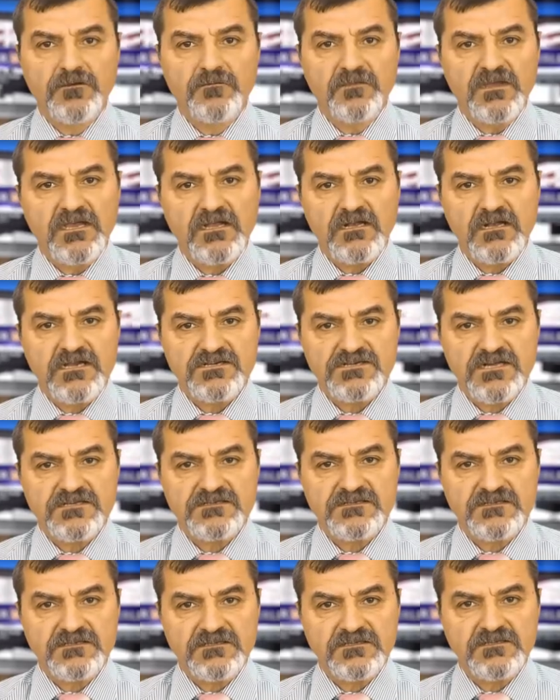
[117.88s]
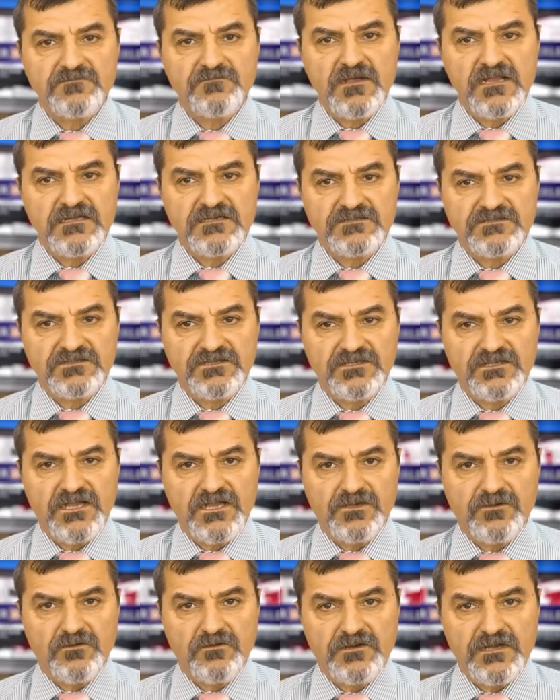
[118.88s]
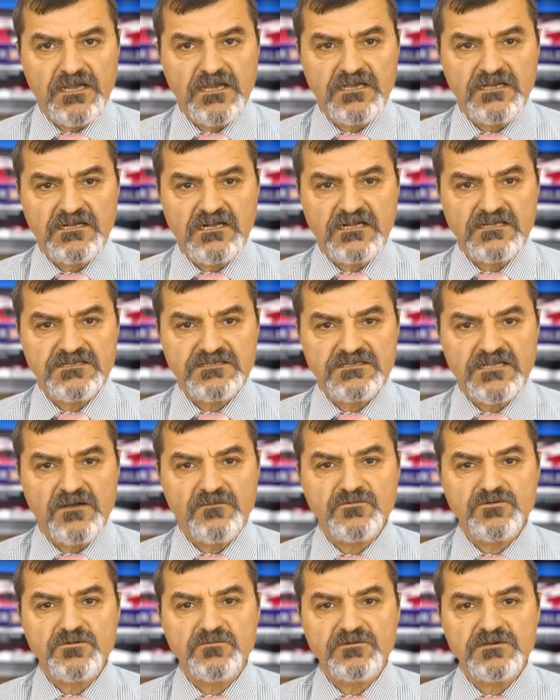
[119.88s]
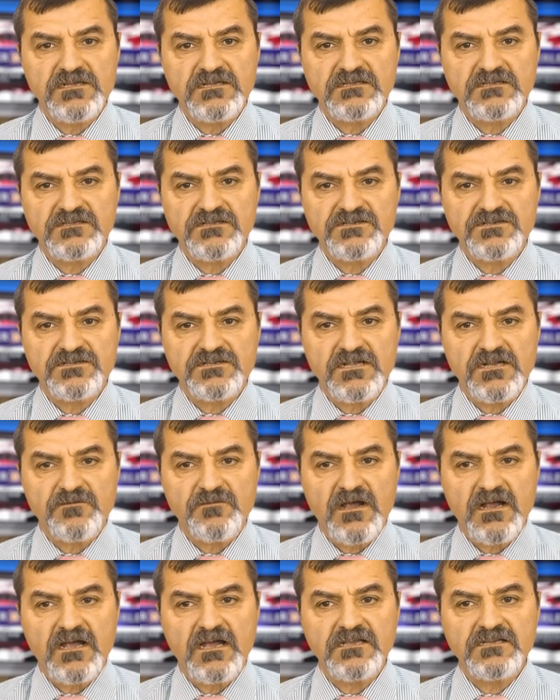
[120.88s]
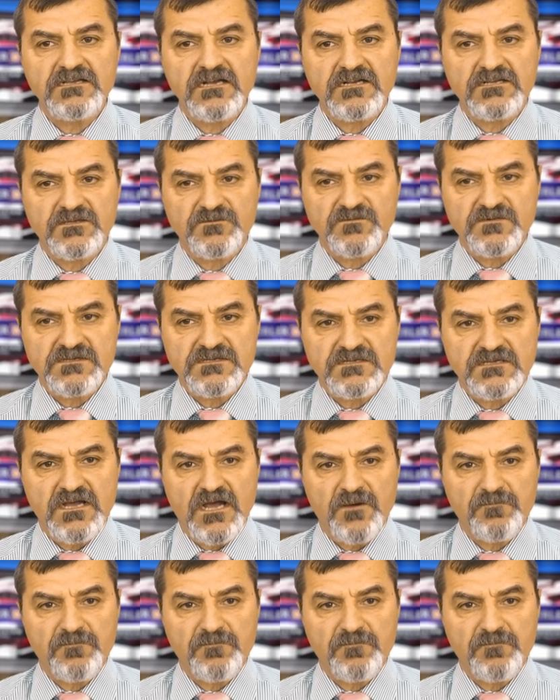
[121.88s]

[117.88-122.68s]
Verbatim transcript: Mihir Ajansı'nın belirttiğine göre İran İslam Cumhuriyeti Dışişleri Bakan Yardımcısı